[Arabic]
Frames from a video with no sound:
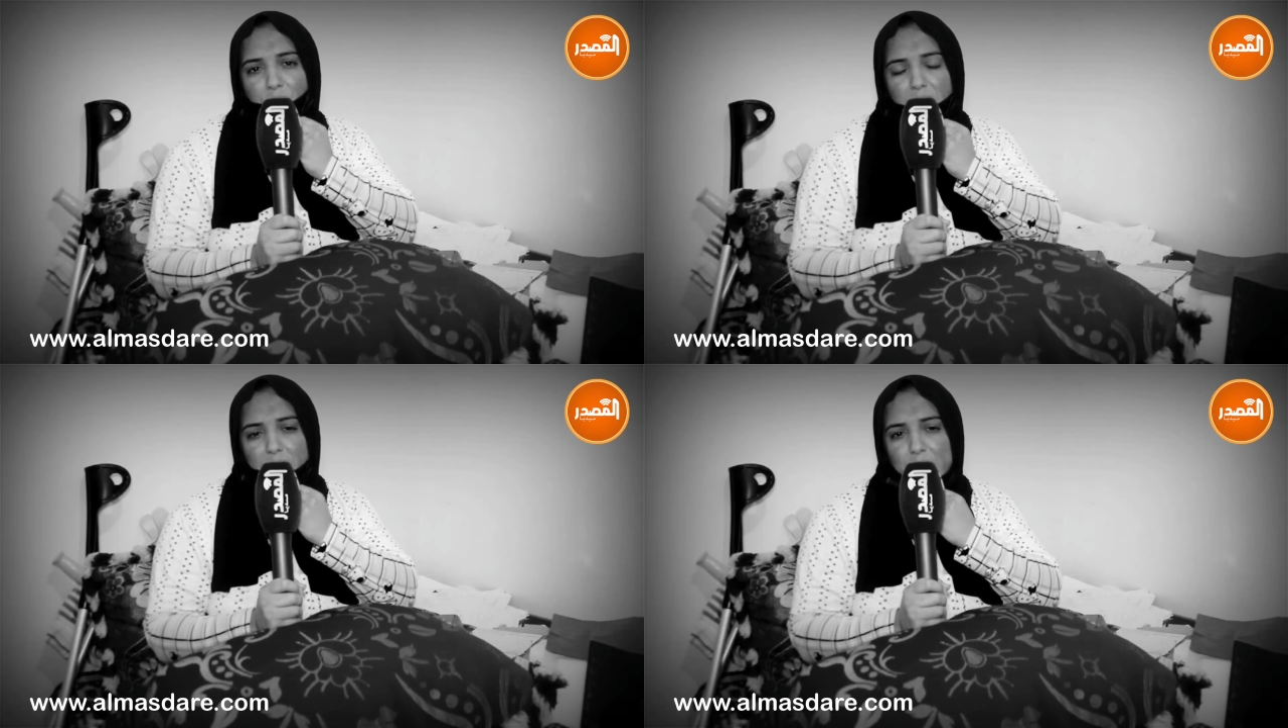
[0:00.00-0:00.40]

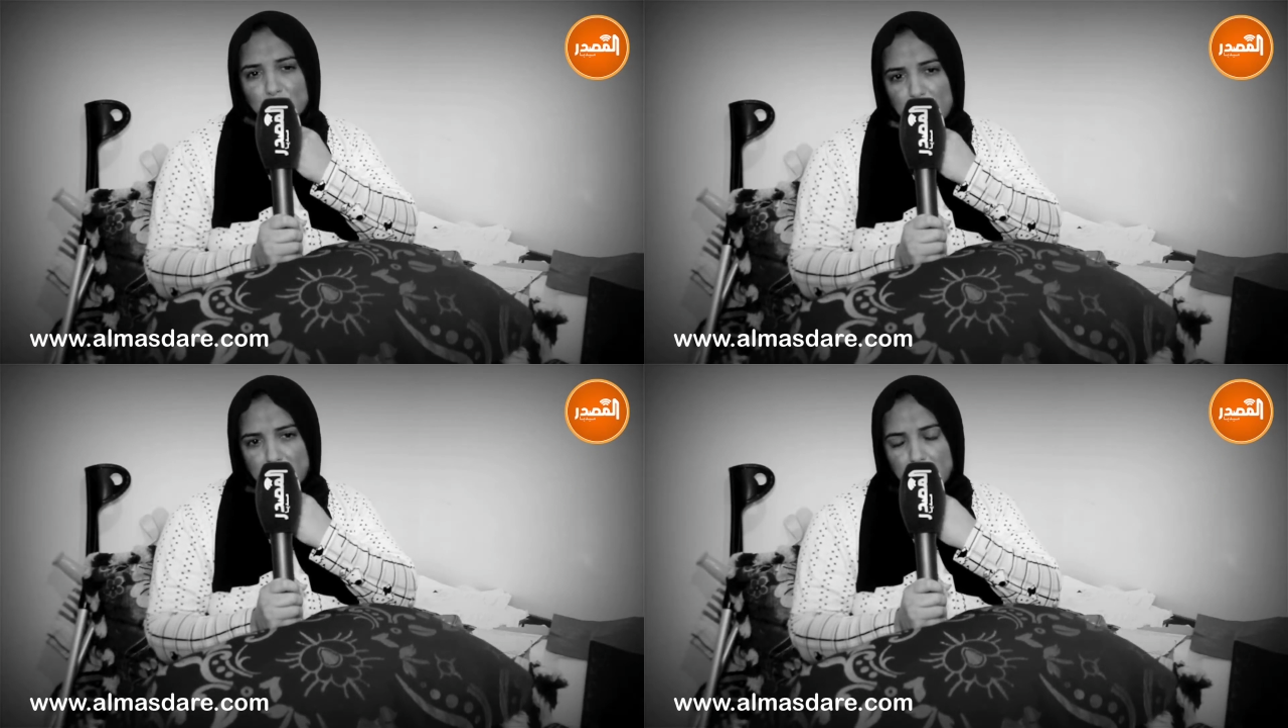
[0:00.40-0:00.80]
على
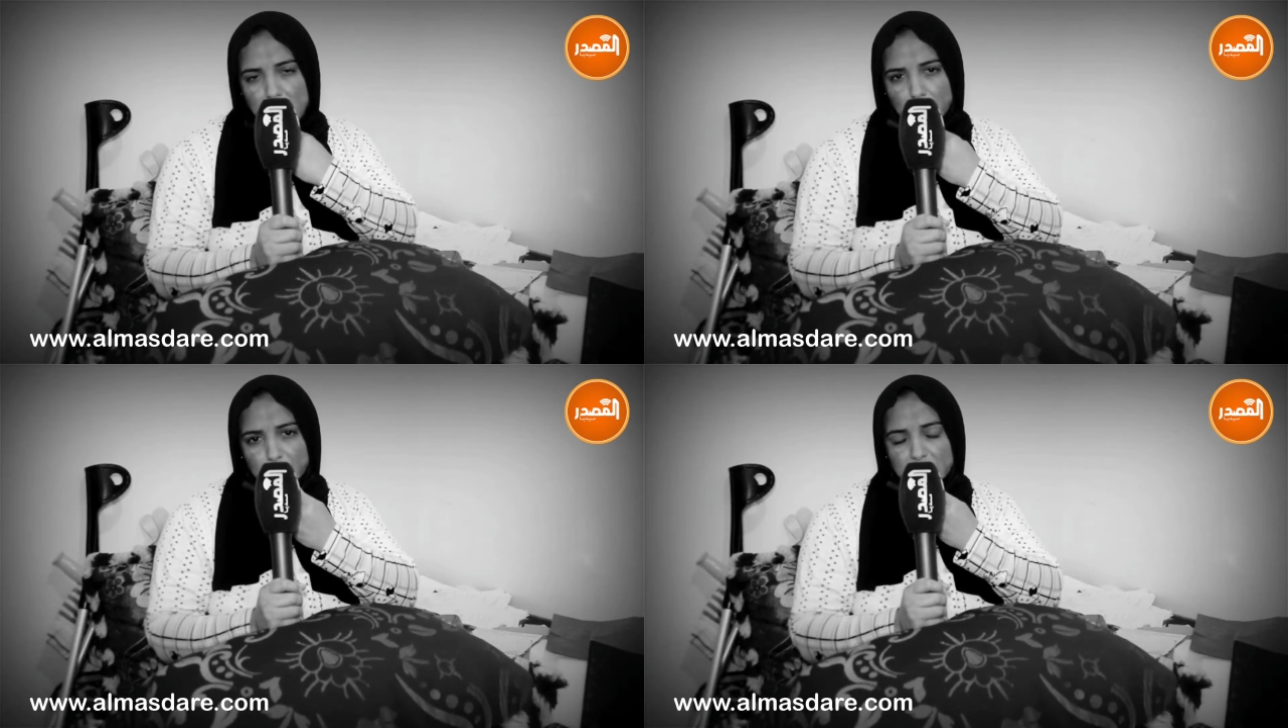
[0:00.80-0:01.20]
رجلي
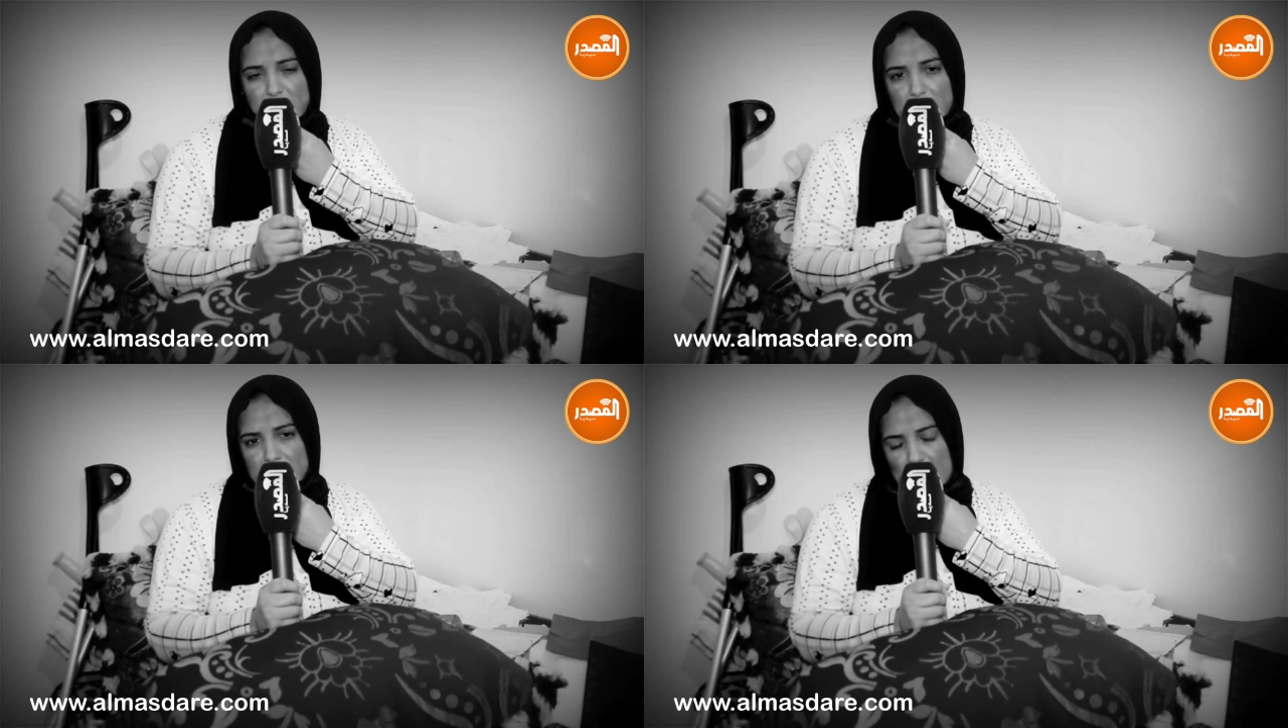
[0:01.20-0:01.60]
بغيت
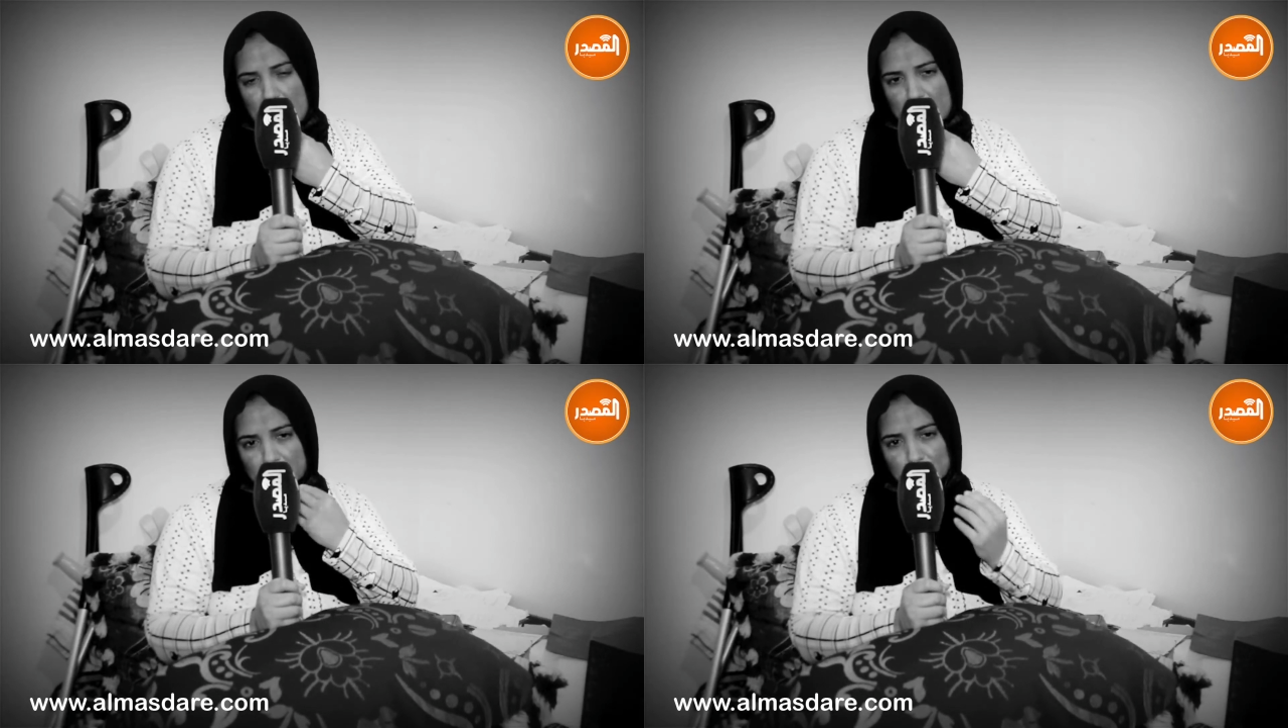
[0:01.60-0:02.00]

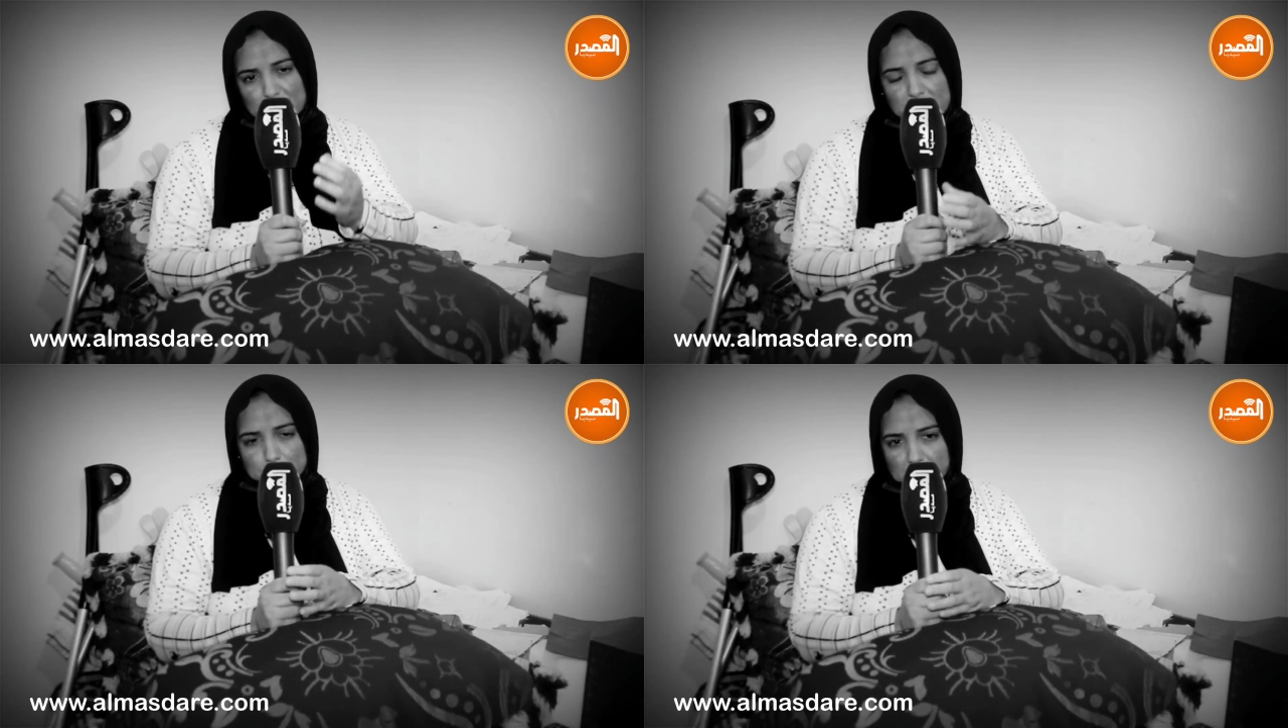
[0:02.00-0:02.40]
نصحى نرجع
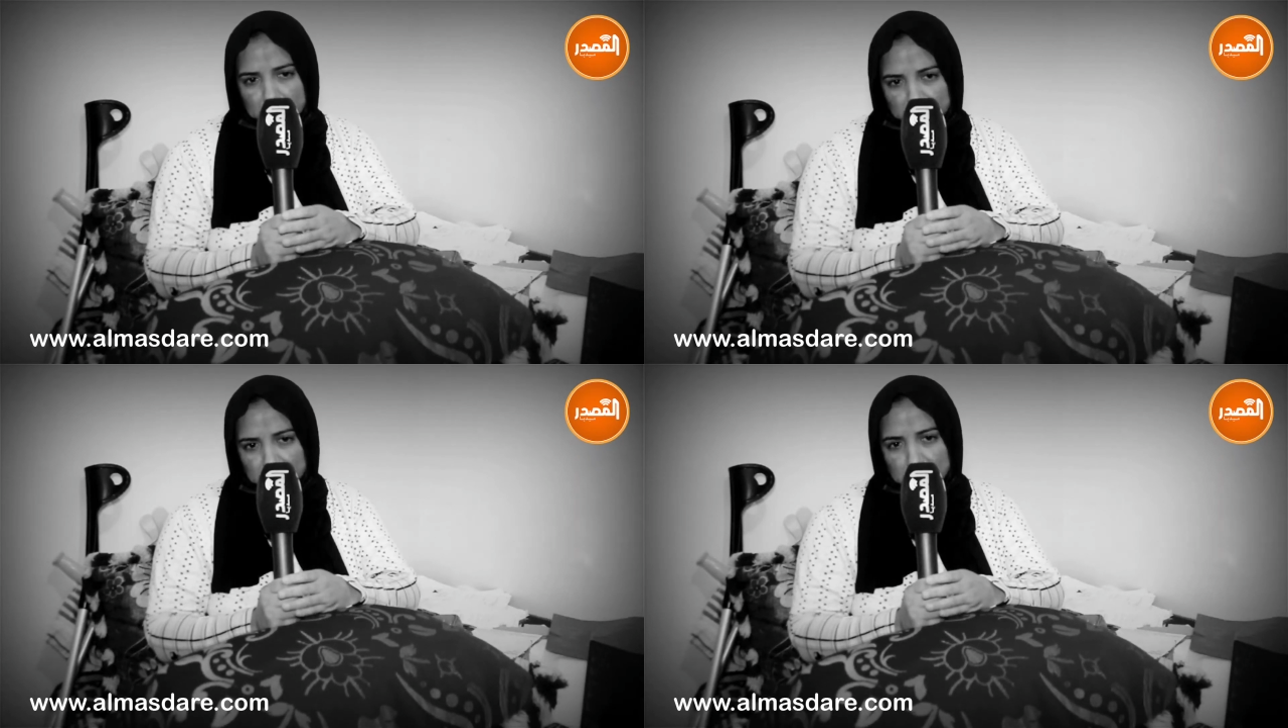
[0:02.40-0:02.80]
كيما كنت